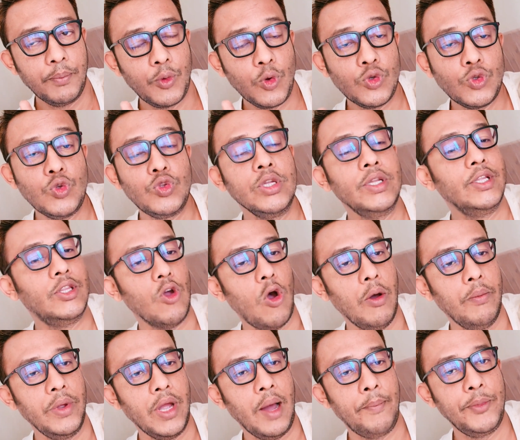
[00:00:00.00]
প্রস্তুতি নিতে
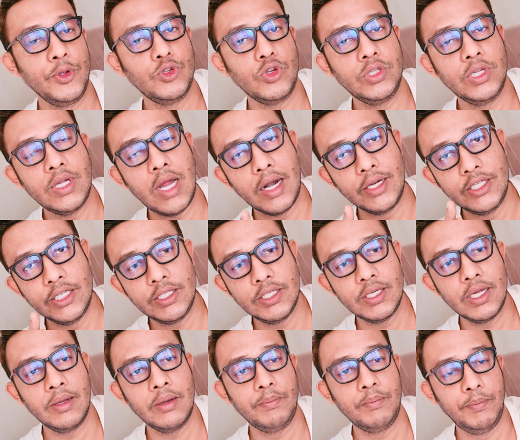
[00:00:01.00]
হবে আপনি যদি
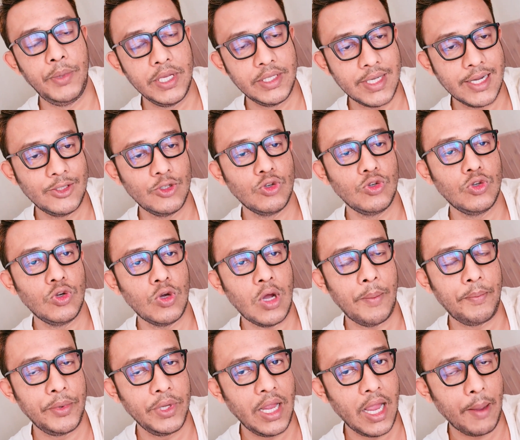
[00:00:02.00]
আর্জেন্টিনা ভিসার জন্য
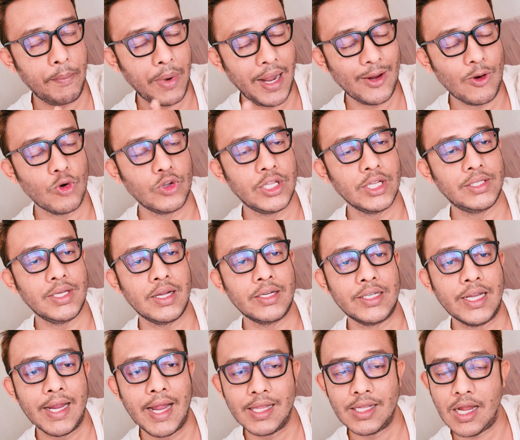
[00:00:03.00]
আপনি অ্যাপ্লাই করতে চান
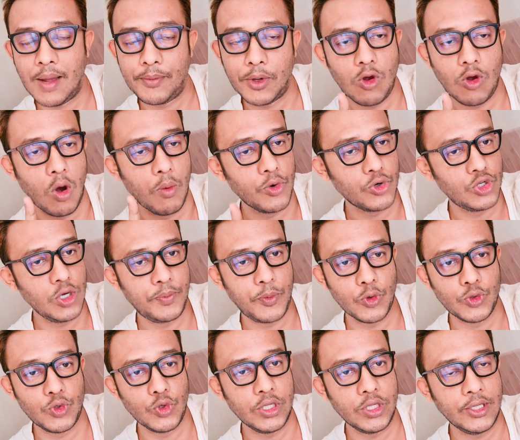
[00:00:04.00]
সেক্ষেত্রে আপনাকে অবশ্যই
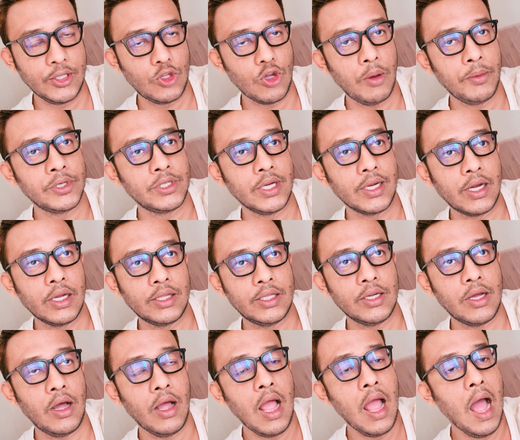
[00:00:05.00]
প্রস্তুতি নিতে হবে
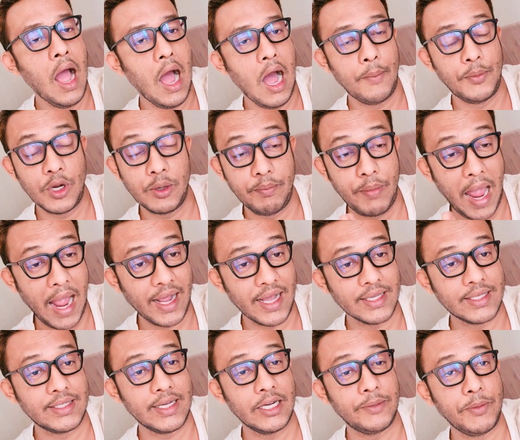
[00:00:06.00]
সেক্ষেত্রে আপনার
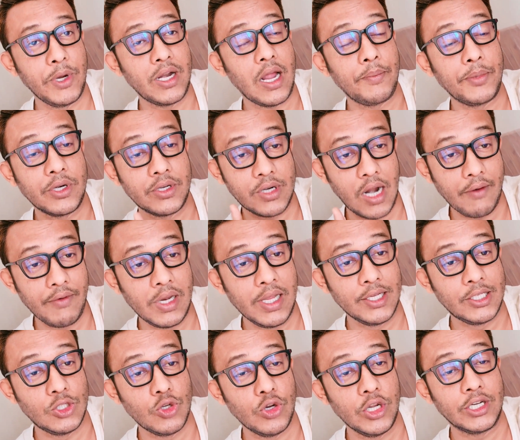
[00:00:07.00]
ব্যাংকের স্টেটমেন্ট আপনার ট্রাভেল
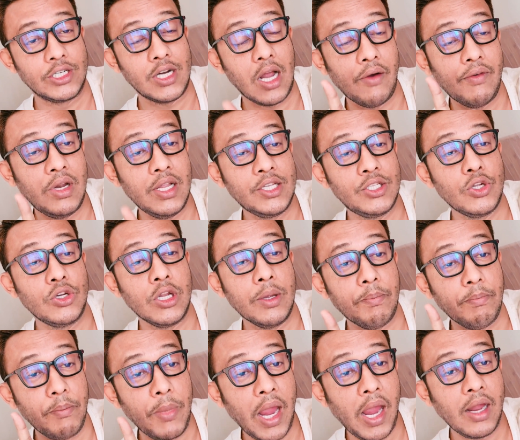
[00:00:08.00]
হিস্টোরি ট্রাভেল হিস্টোরি
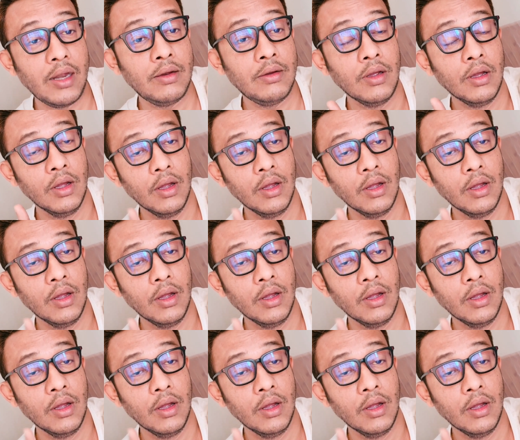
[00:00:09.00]
মেইন